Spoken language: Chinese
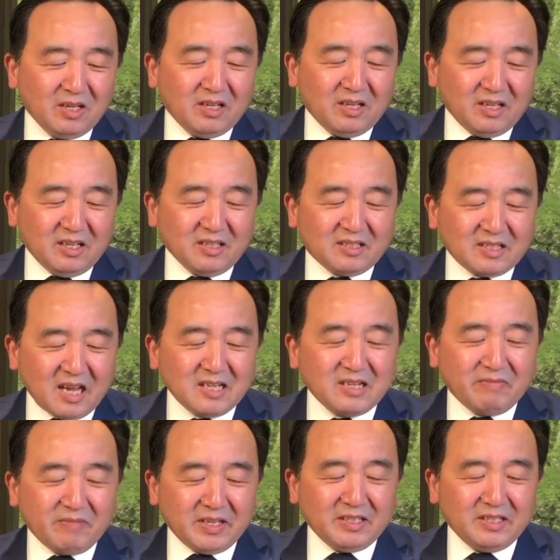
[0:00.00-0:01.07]
呃，他
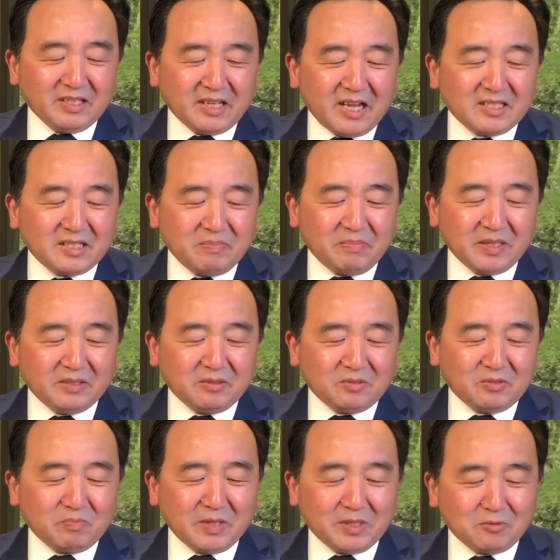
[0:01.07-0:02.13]
认为应该是被
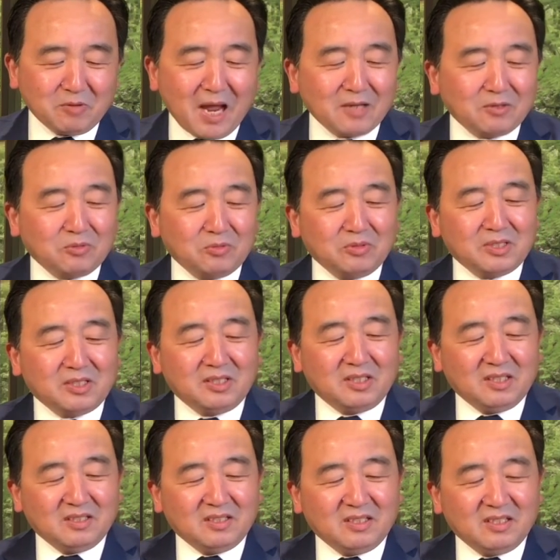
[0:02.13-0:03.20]
被抓出事了。